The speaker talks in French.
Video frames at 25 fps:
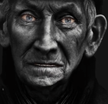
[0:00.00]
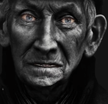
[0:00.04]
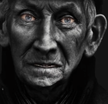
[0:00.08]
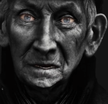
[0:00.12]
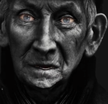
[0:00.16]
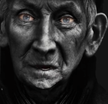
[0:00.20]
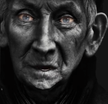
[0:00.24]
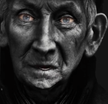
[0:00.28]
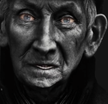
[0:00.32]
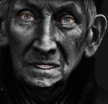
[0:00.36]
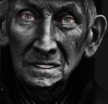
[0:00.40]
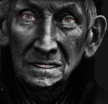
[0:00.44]

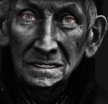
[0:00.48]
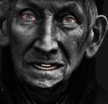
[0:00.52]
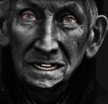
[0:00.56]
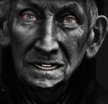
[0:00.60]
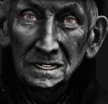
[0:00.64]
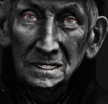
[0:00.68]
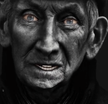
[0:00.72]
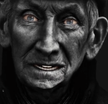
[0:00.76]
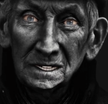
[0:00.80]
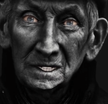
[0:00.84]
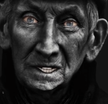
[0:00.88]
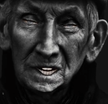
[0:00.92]

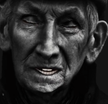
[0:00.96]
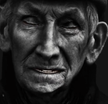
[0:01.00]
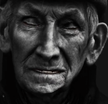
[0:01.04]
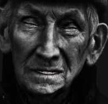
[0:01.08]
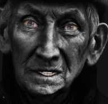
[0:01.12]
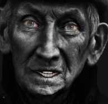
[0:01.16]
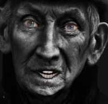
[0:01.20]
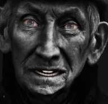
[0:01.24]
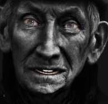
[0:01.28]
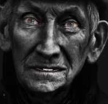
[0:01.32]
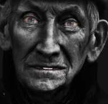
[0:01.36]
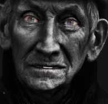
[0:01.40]
Inutile de
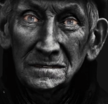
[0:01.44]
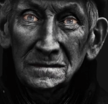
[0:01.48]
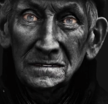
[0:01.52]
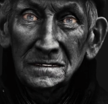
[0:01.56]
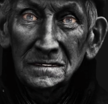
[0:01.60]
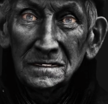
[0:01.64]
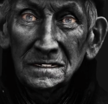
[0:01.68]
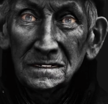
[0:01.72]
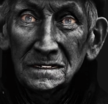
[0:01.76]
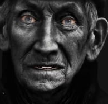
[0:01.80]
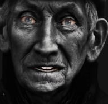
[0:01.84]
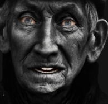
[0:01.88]
chercher à vous
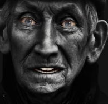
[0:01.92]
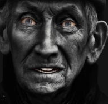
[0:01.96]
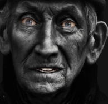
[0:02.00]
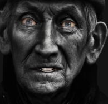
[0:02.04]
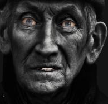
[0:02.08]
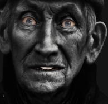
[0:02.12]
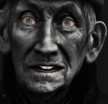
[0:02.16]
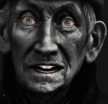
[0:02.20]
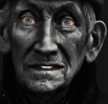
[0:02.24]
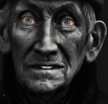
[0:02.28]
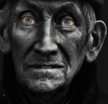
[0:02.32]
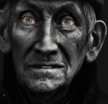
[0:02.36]

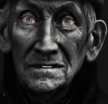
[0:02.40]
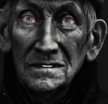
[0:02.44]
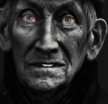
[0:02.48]
convaincre,